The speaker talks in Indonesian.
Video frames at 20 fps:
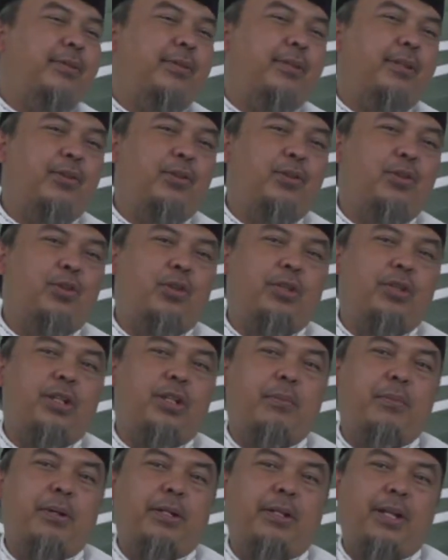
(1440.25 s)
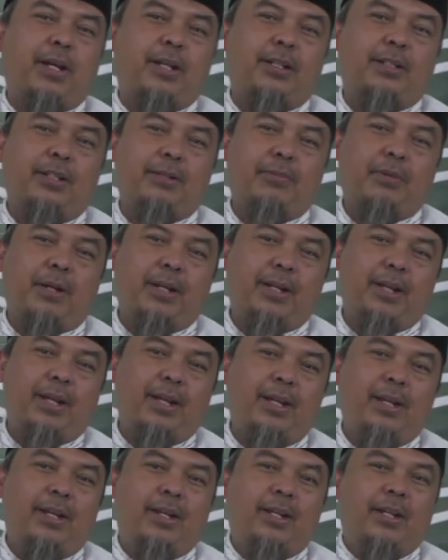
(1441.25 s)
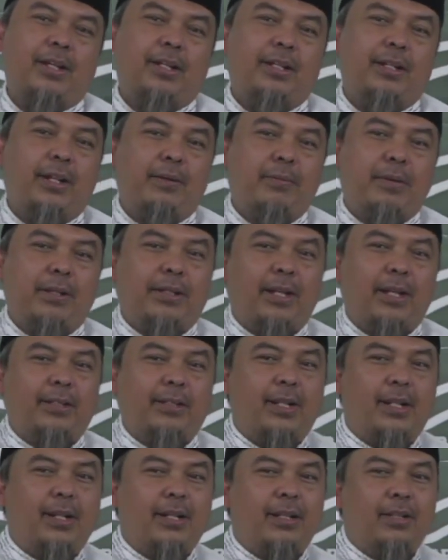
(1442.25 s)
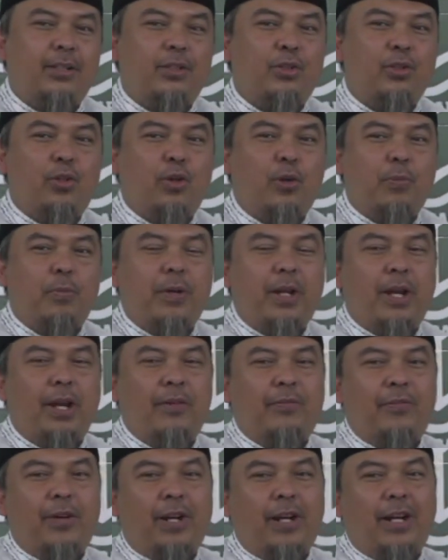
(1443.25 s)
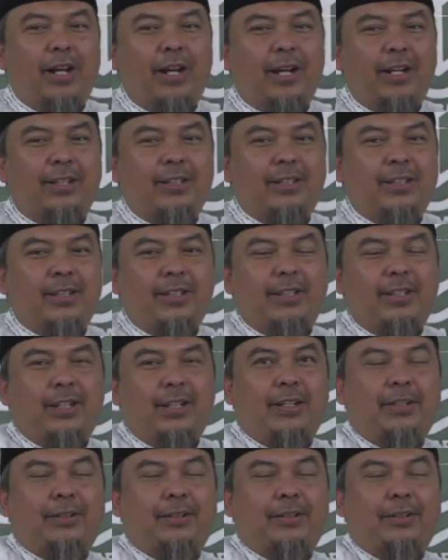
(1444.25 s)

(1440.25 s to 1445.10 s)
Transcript: untuk jama taksir. Makanya jama taksir cukup dihafalkan saja.